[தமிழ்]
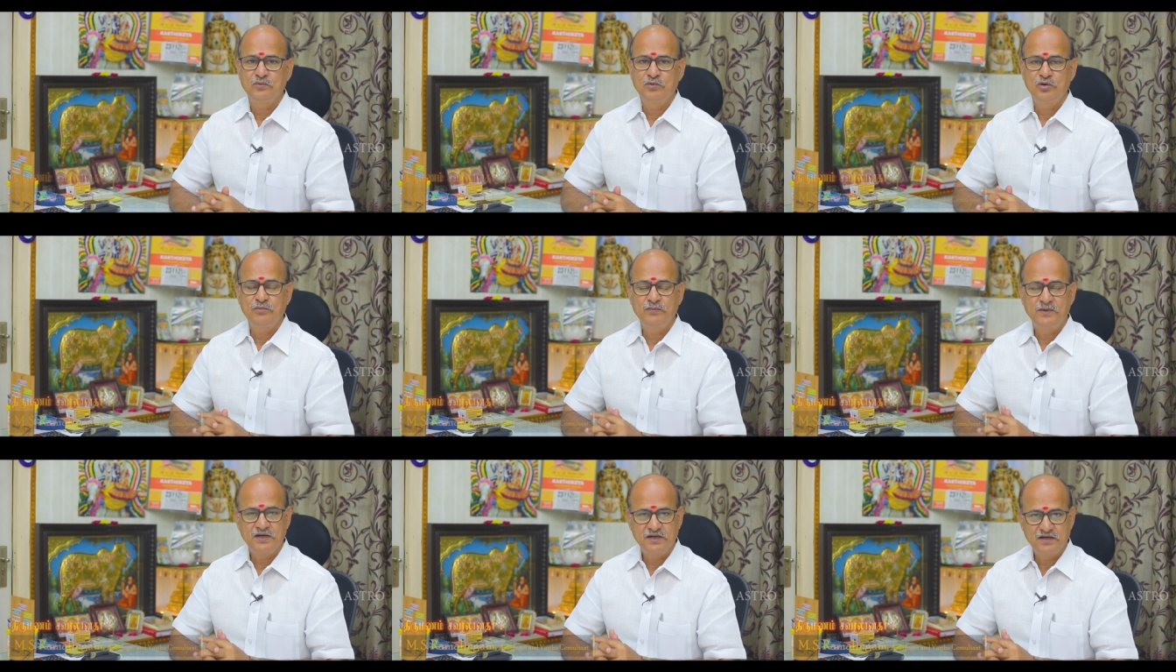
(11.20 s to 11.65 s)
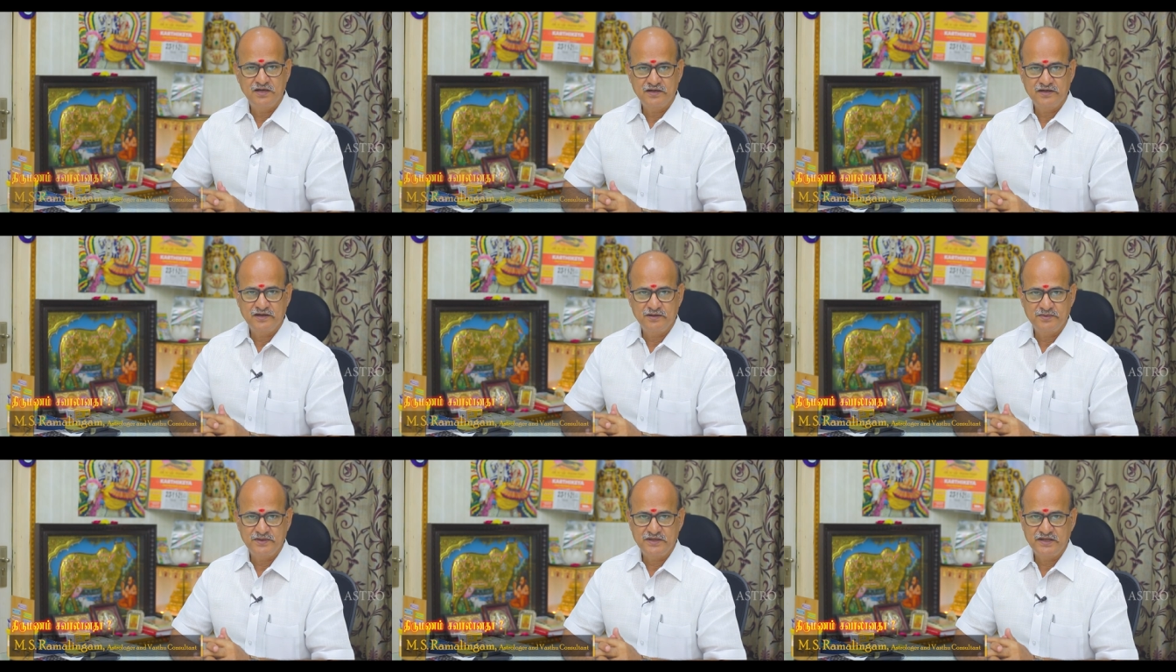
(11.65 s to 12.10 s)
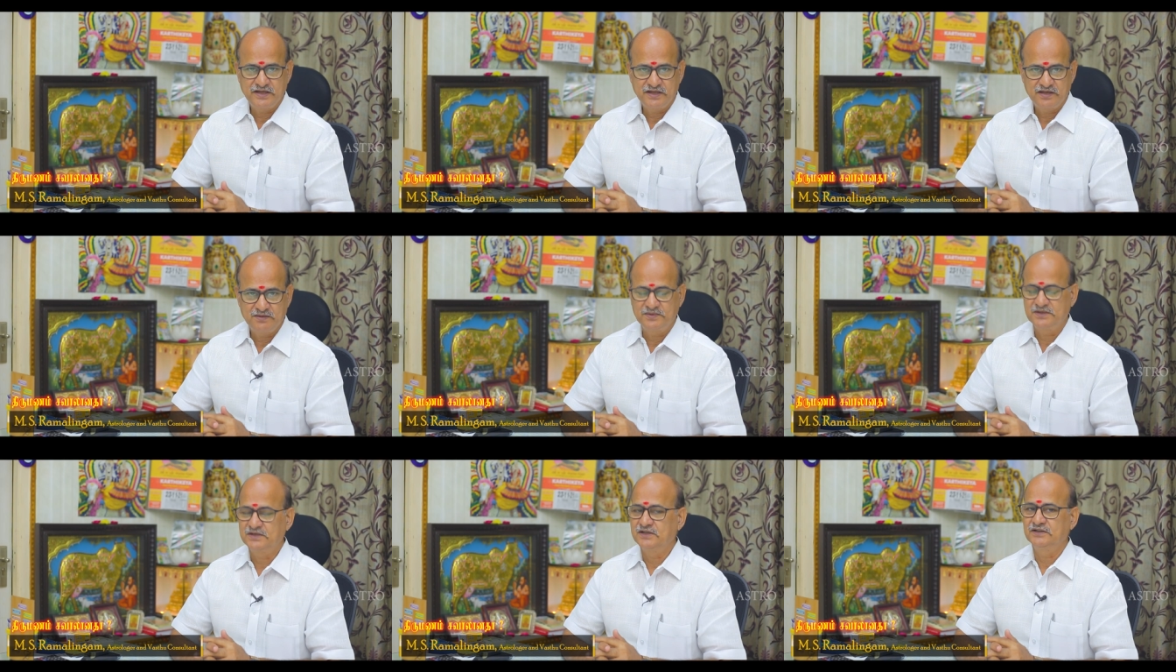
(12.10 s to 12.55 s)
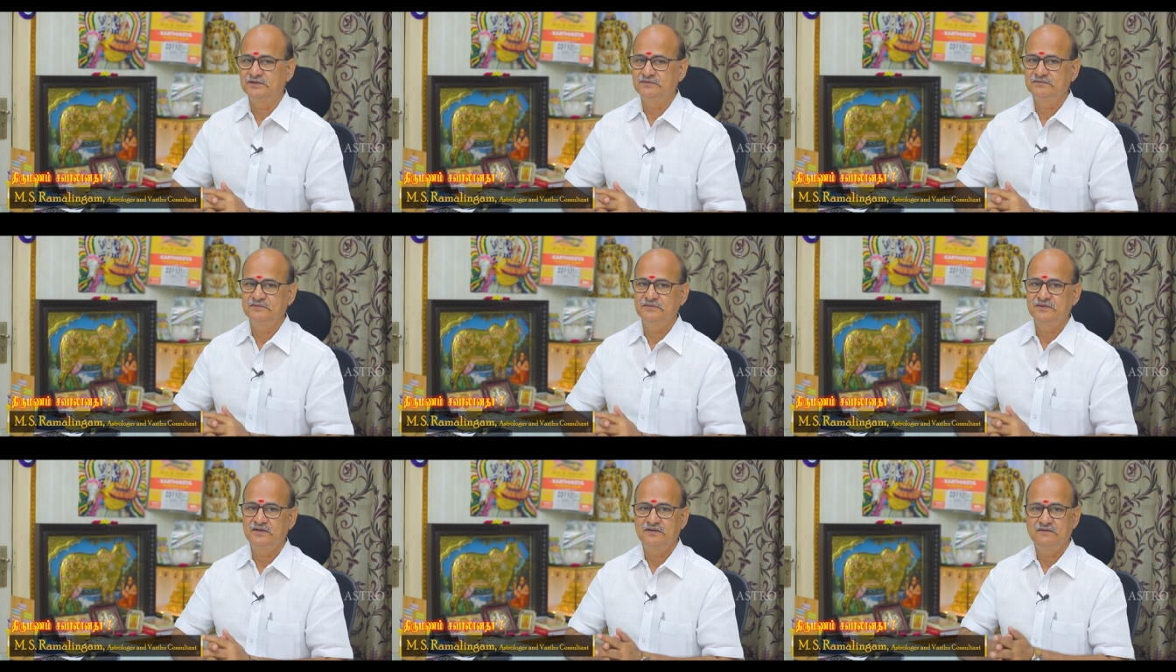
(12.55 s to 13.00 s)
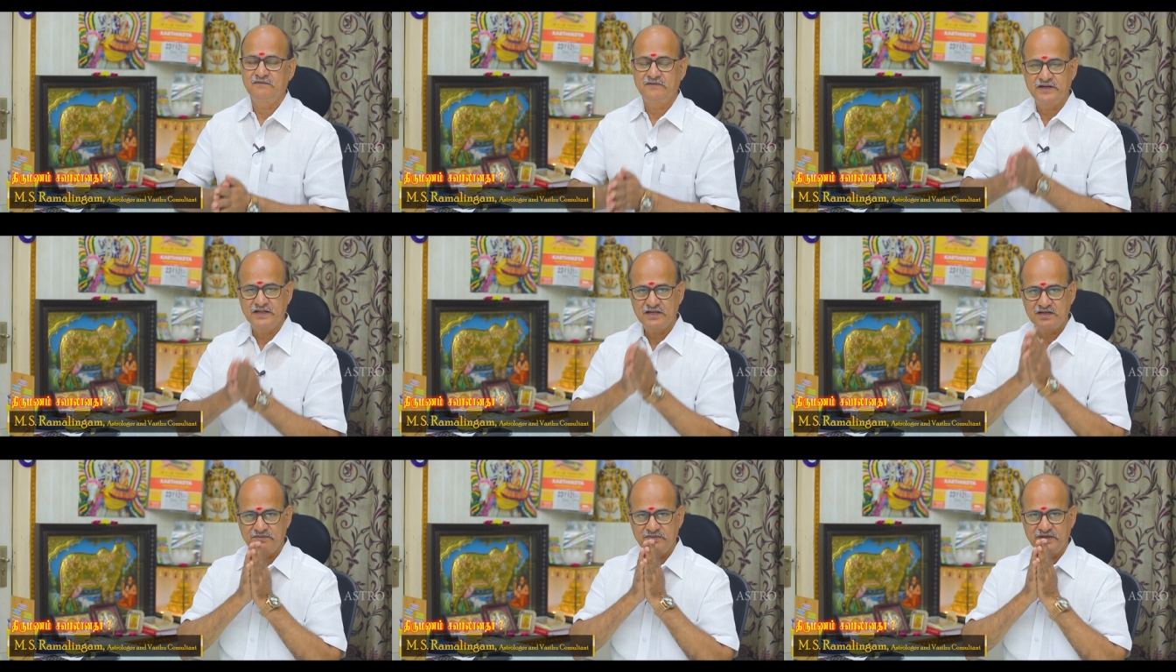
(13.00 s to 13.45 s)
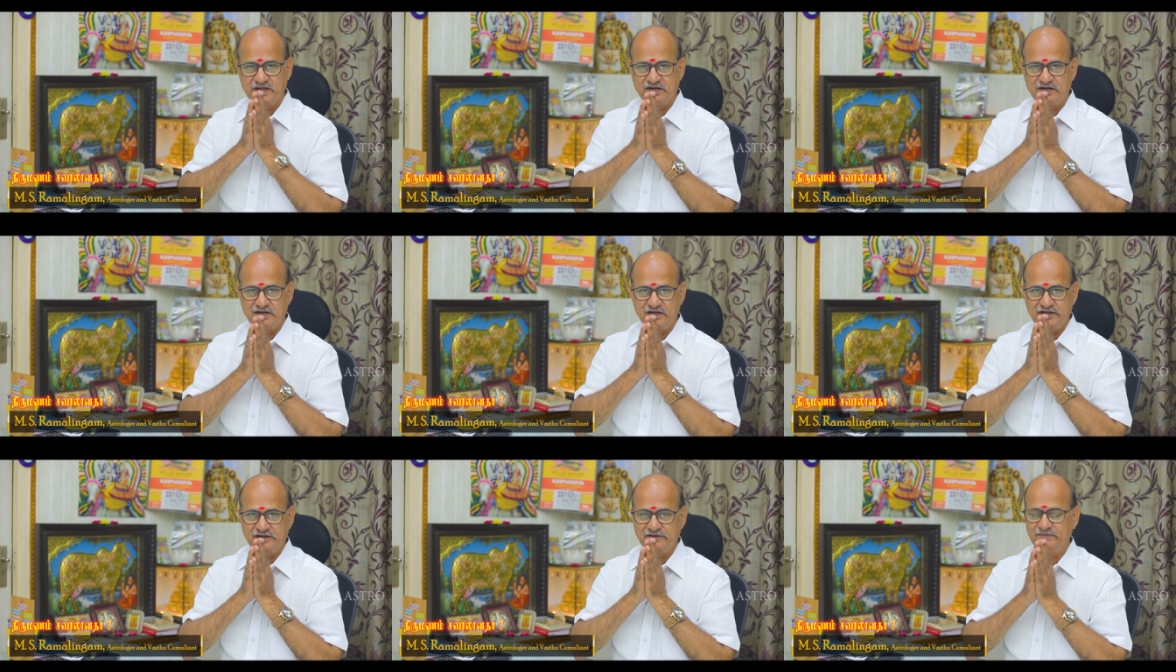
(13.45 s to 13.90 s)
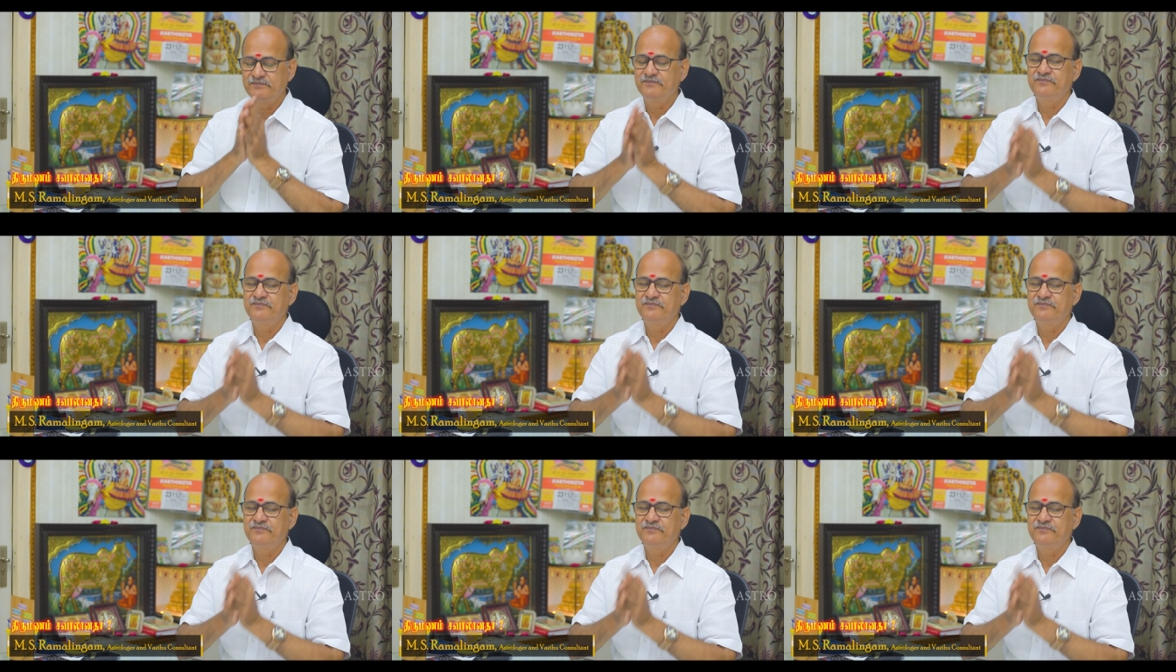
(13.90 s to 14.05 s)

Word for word: ஓம் மகா கணபதியே நமக வணக்கம் நேர்களே